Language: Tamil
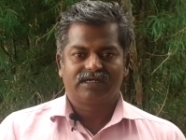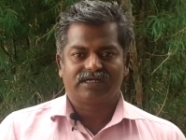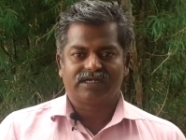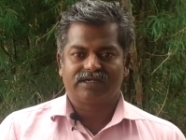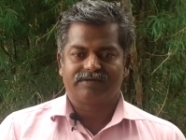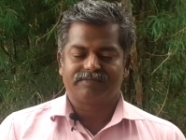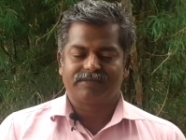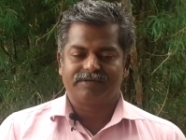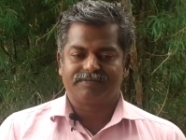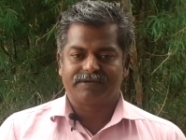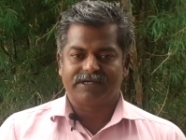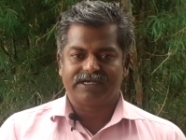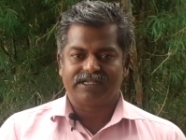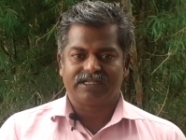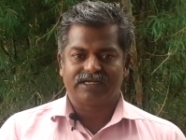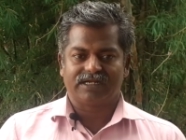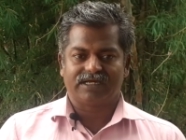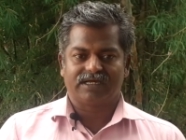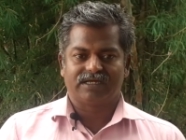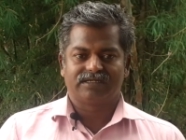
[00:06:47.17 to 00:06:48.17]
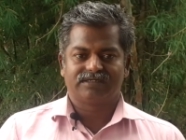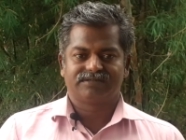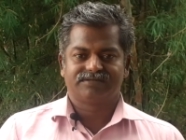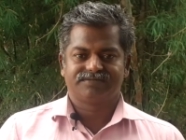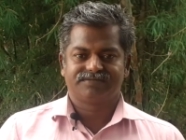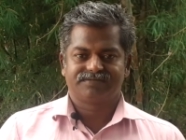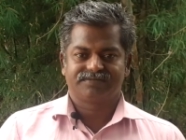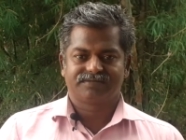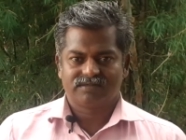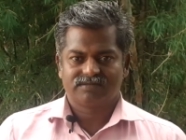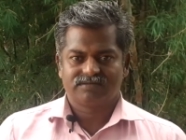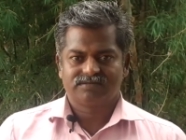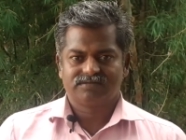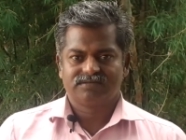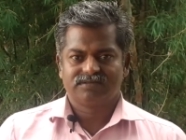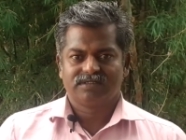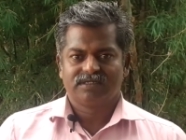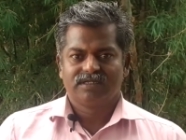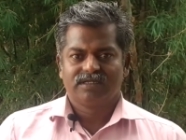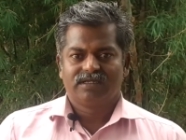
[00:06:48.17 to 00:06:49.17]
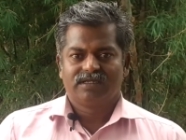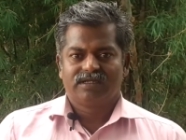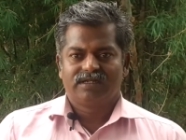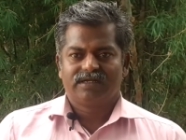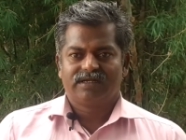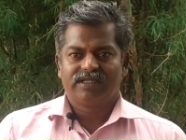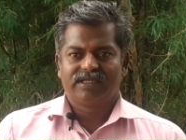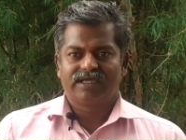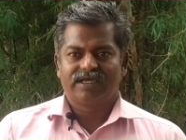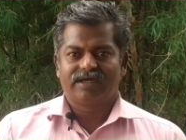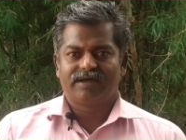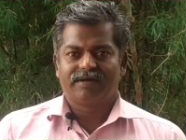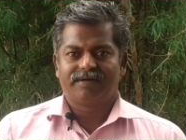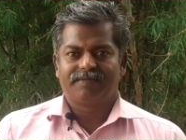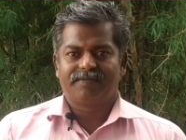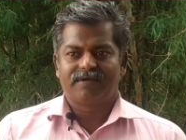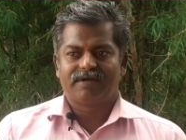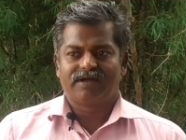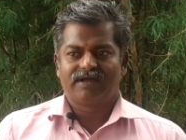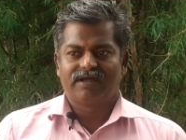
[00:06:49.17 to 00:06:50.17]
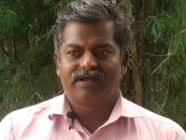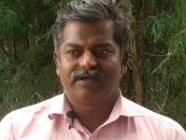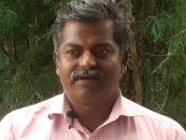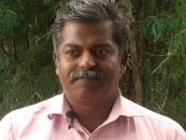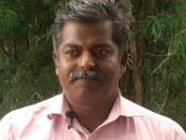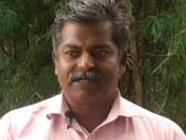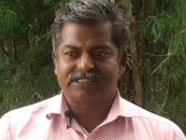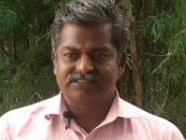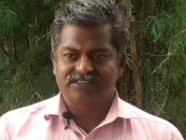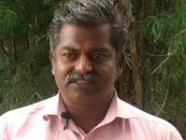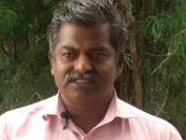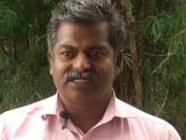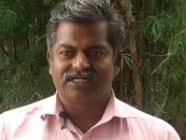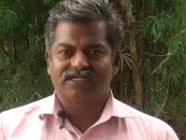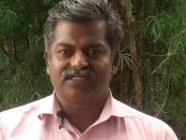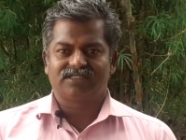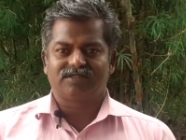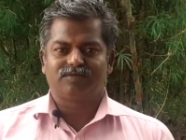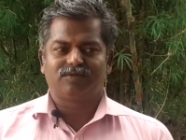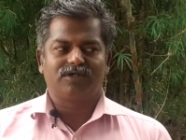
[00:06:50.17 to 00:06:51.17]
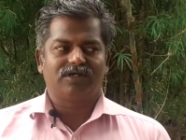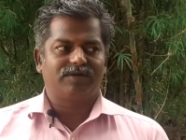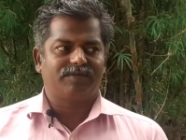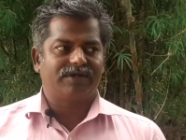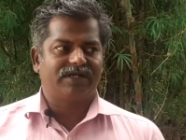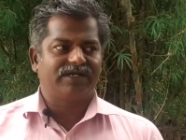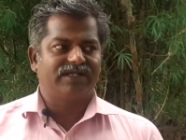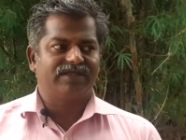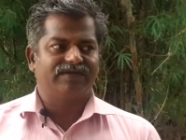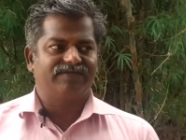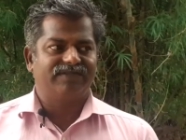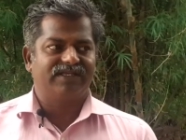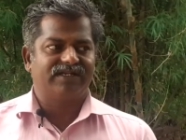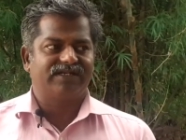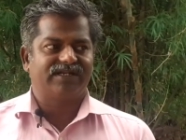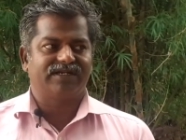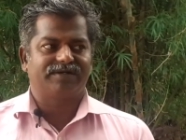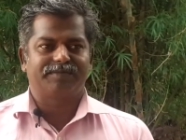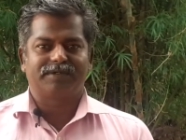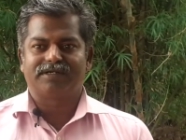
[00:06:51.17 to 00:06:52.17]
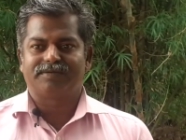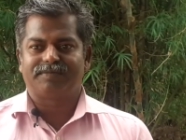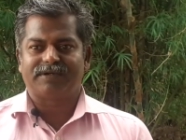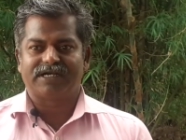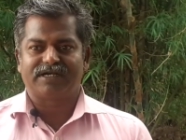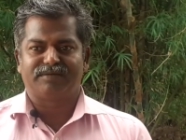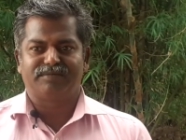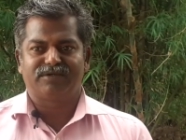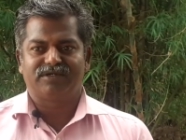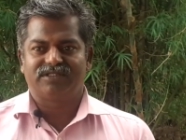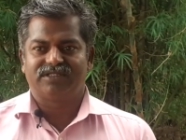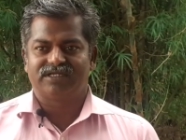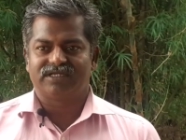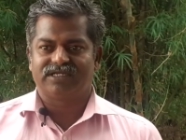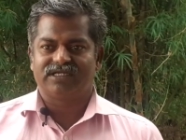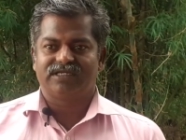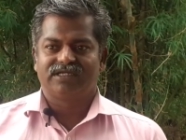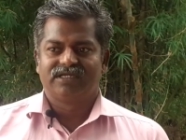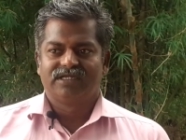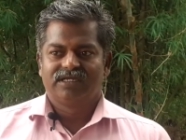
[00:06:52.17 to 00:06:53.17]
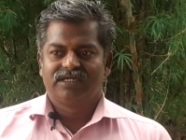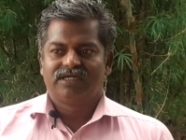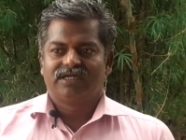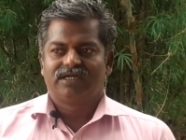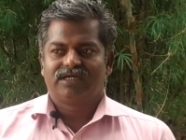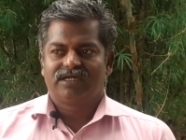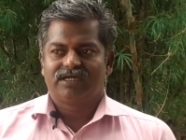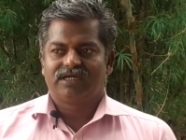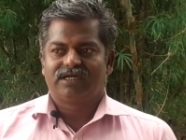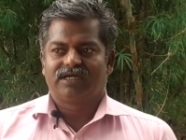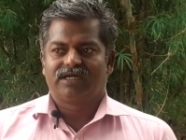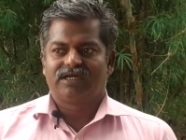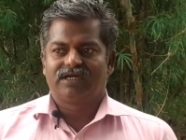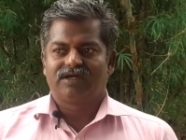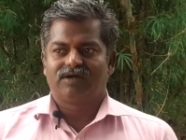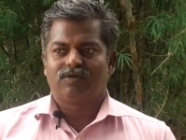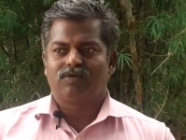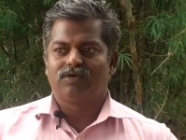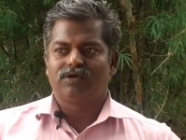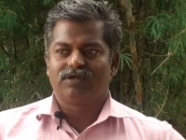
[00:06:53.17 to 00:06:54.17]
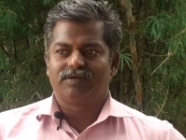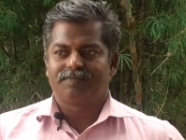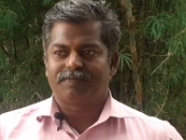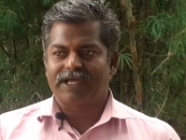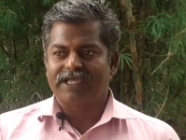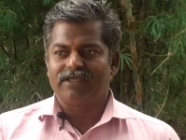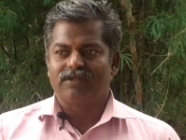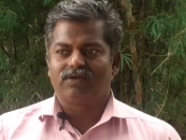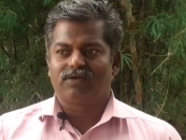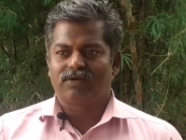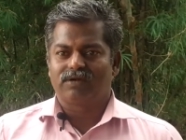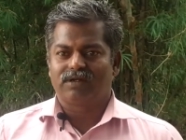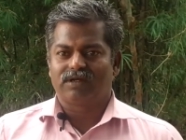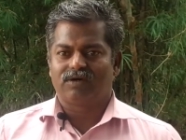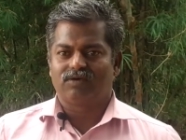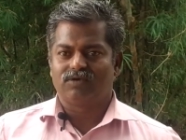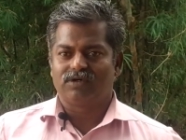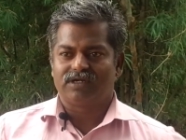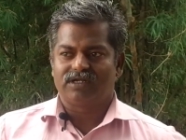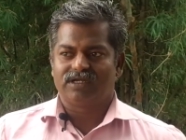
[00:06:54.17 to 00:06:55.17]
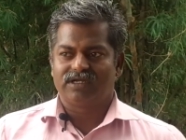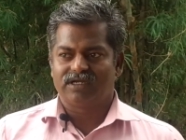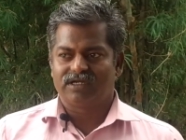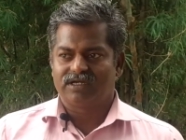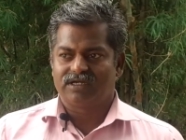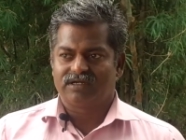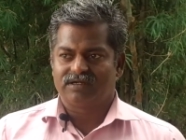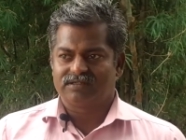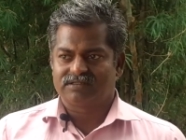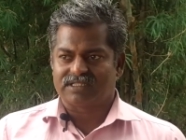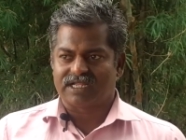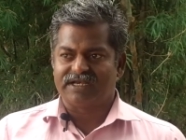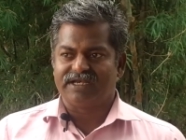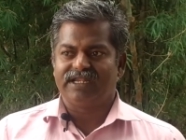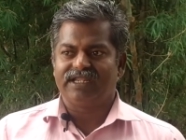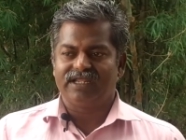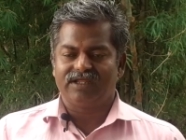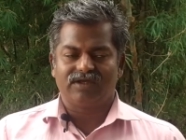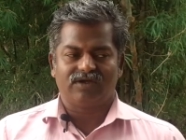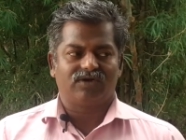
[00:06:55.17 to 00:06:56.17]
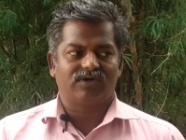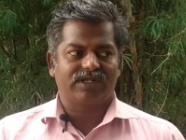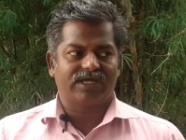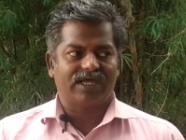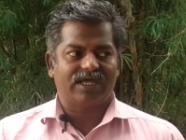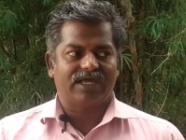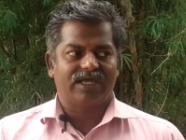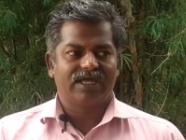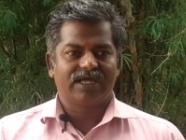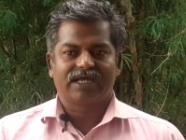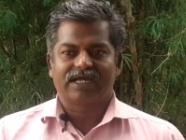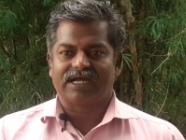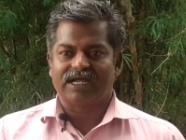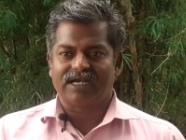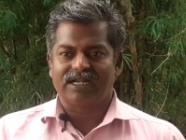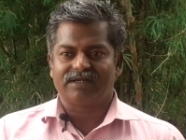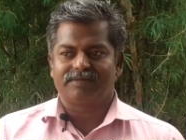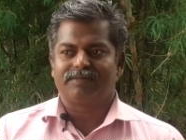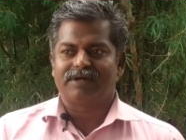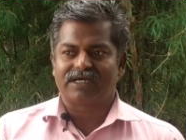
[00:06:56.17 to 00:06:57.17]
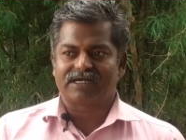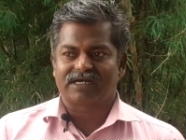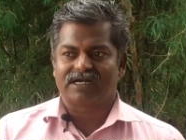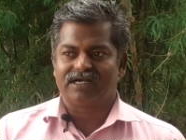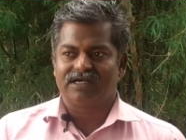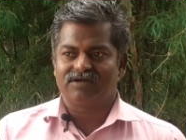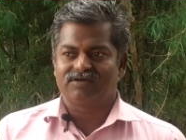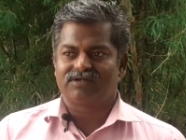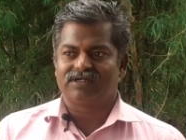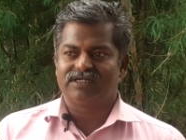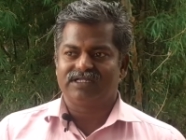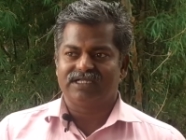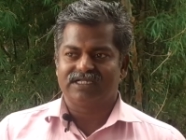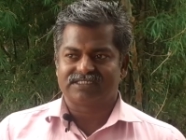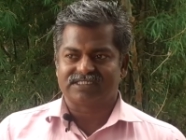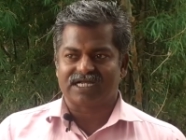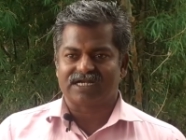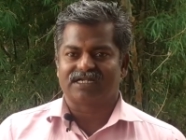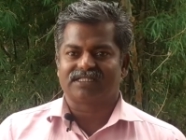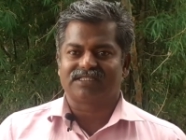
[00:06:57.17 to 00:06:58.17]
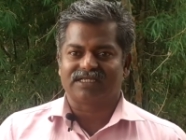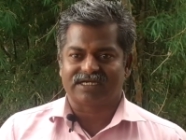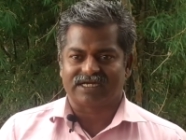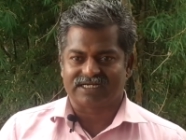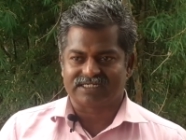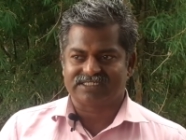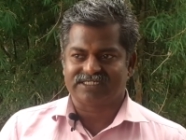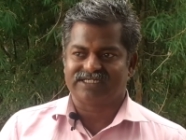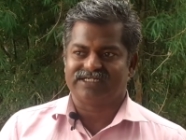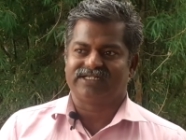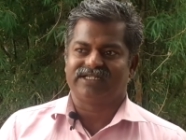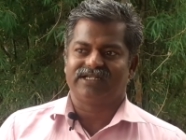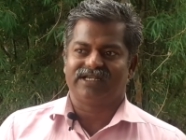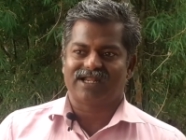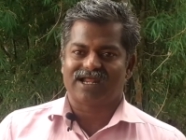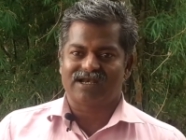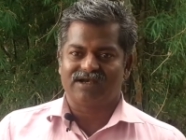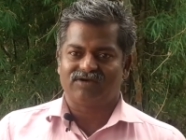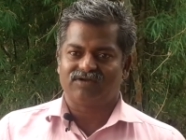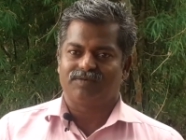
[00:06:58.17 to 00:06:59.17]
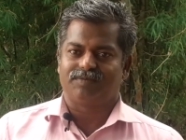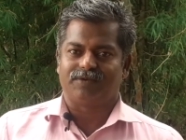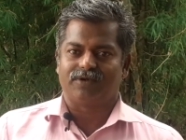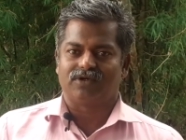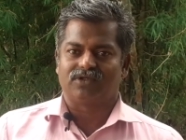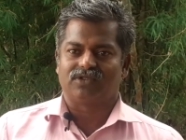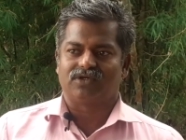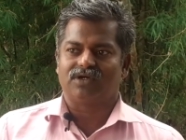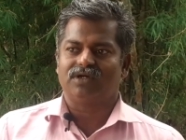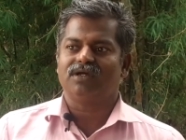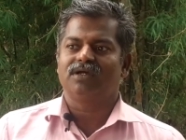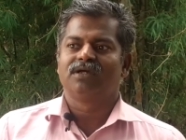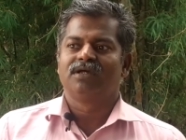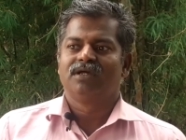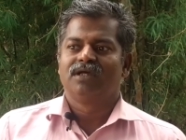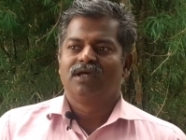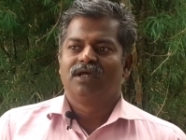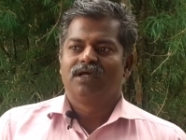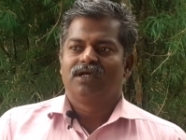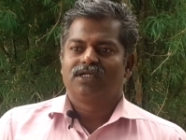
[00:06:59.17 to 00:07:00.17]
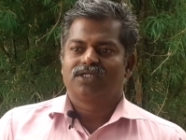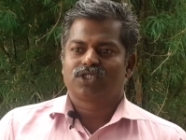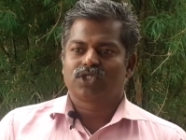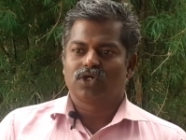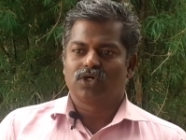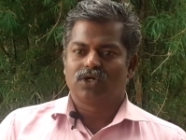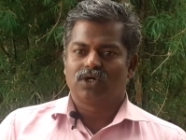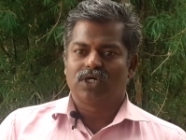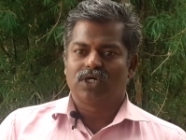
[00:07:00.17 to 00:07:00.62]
ட்ரீட்மெண்ட் பண்ணிக்கலாம் நீங்கள் பசுஞ்சாணத்து மூலமாக நீங்கள் விதை ட்ரீட்மெண்ட் பண்ணும்போது ஒரு பயிரோட ஒரு தண்ணியோட கலர் மாறுற அளவுக்கு நீங்கள் சாணத்தை கரைச்சிக்கிட்டீங்கனாலோட போதும் ஸோ